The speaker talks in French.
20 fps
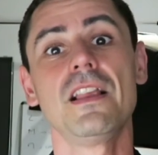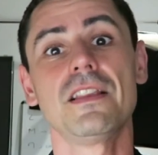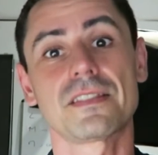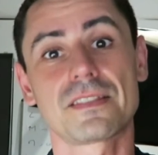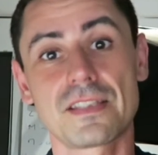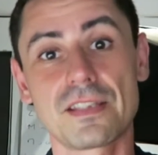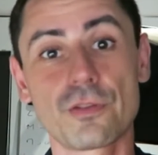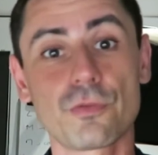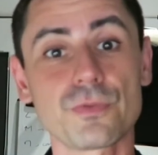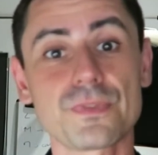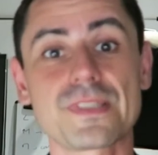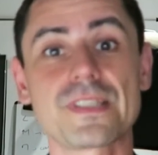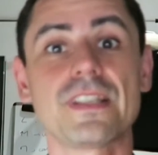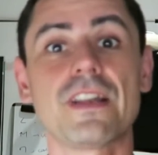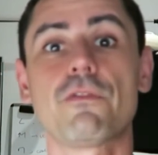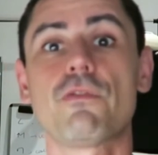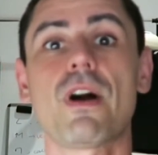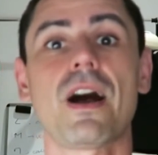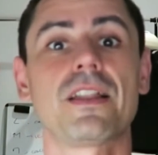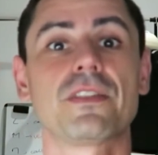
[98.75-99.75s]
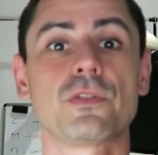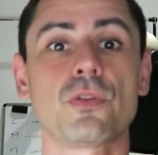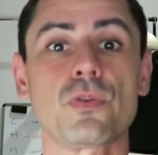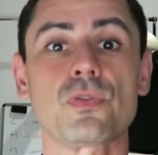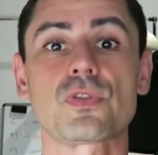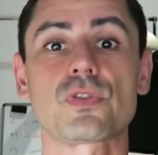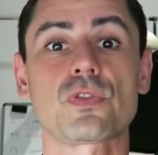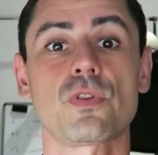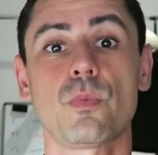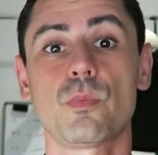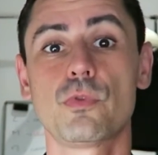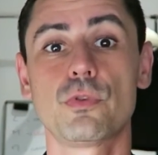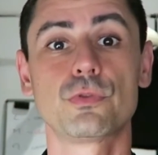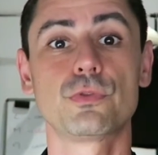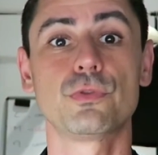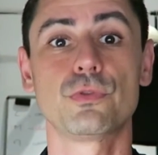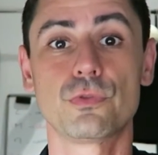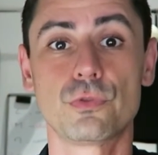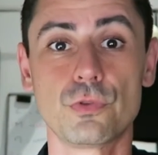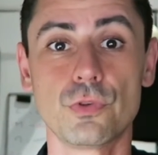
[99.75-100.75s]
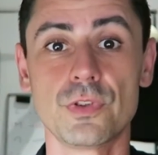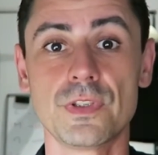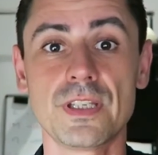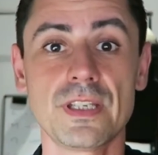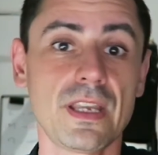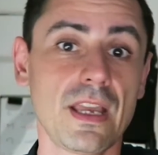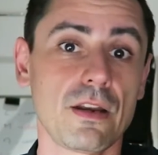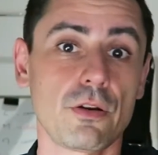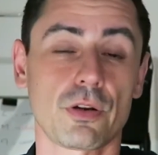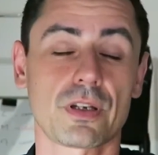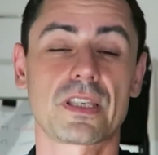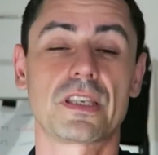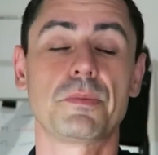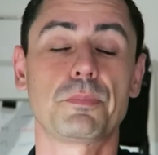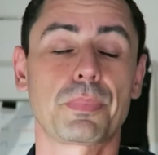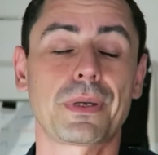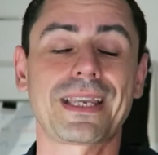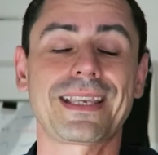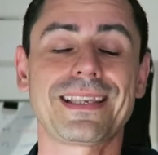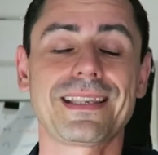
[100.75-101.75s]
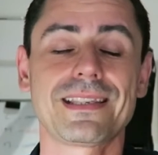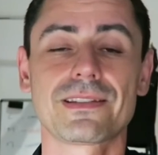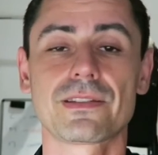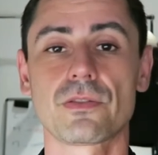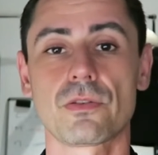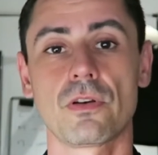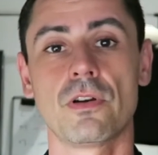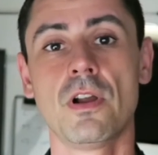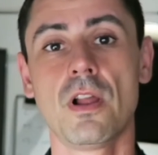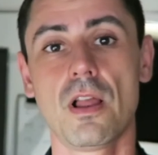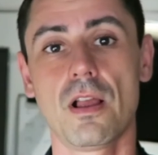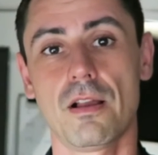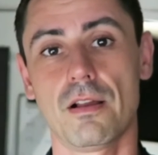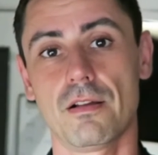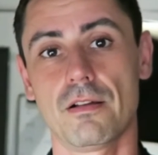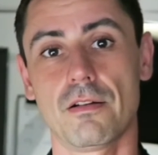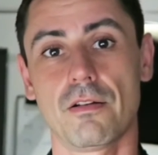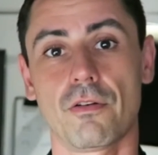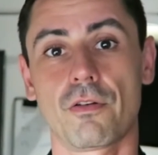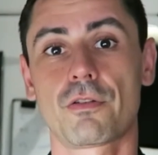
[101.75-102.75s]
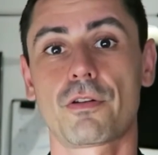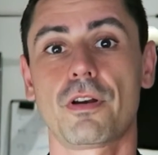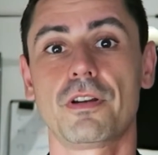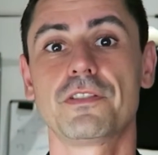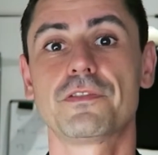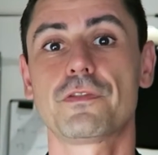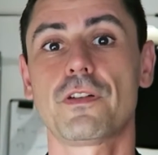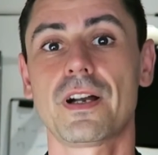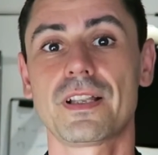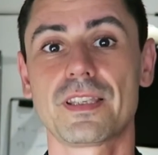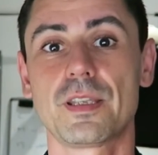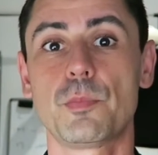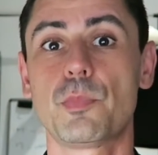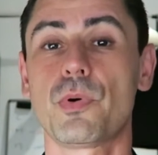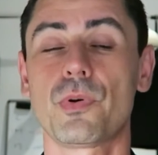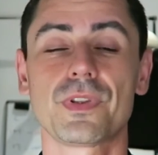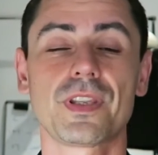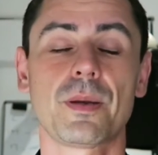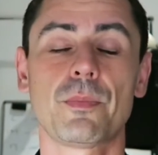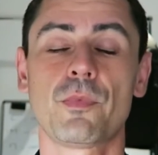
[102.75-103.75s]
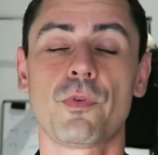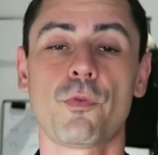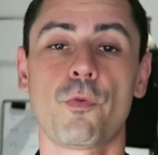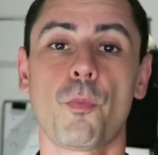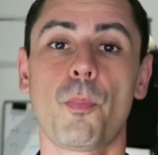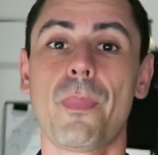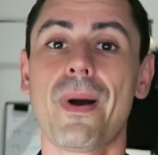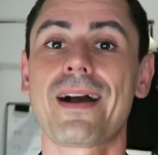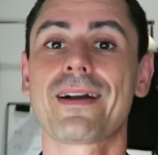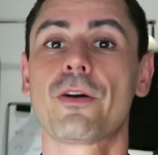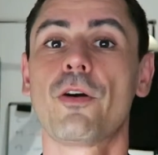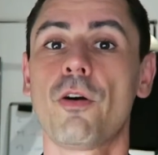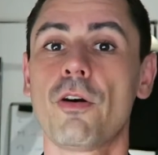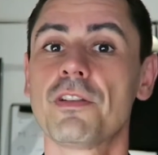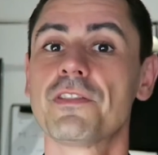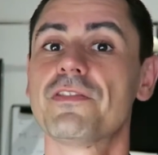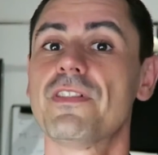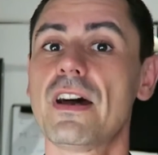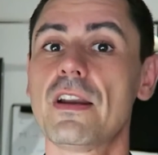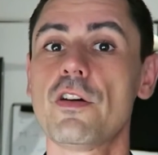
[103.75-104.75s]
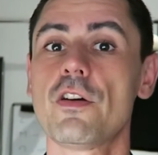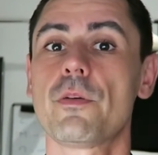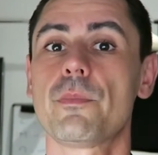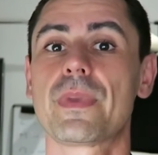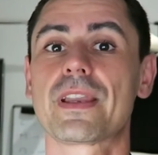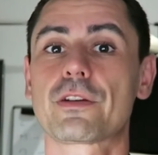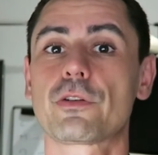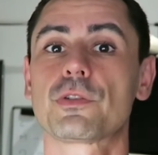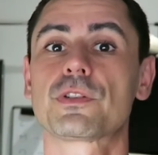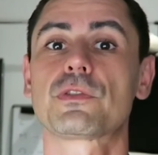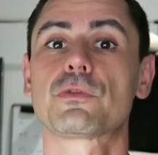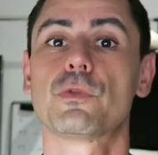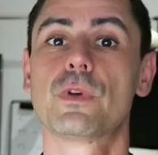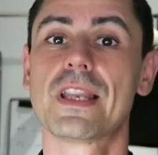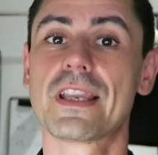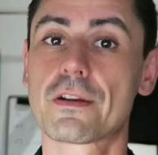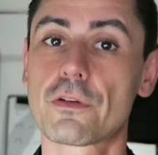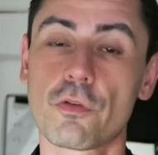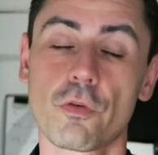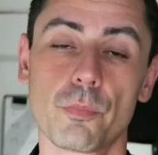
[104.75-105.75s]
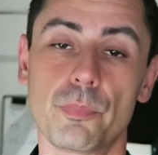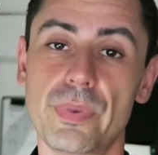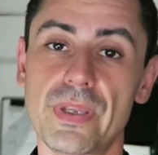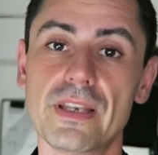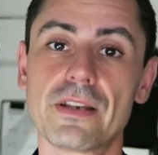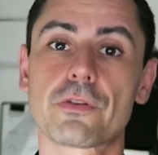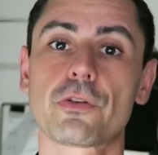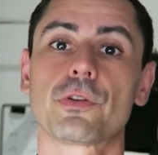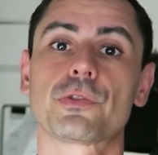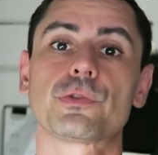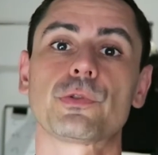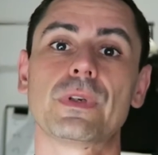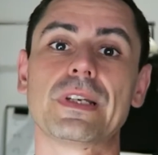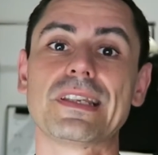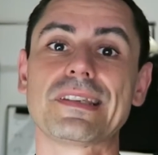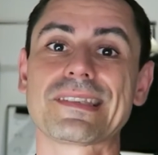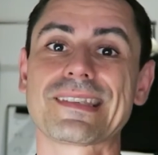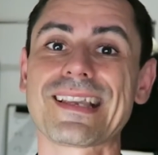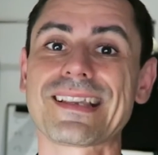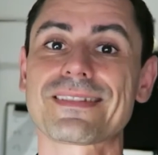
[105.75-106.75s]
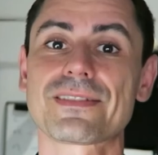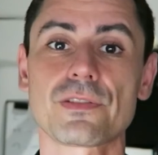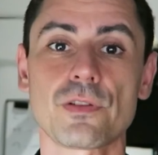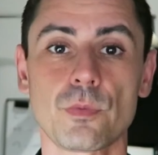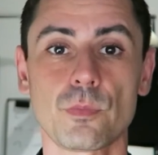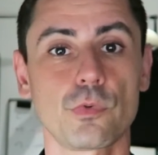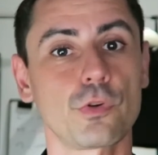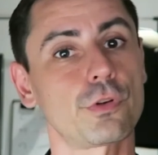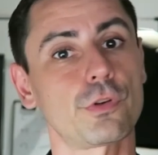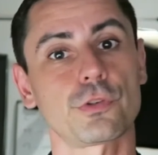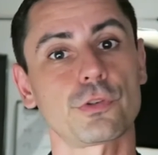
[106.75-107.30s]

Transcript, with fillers: Ce qui compte, c'est d'avoir un ensemble de données, alors qui prises, euh, encore une fois, indépendamment, ont pas grande valeur, mais quand on les compile, quand on les assemble,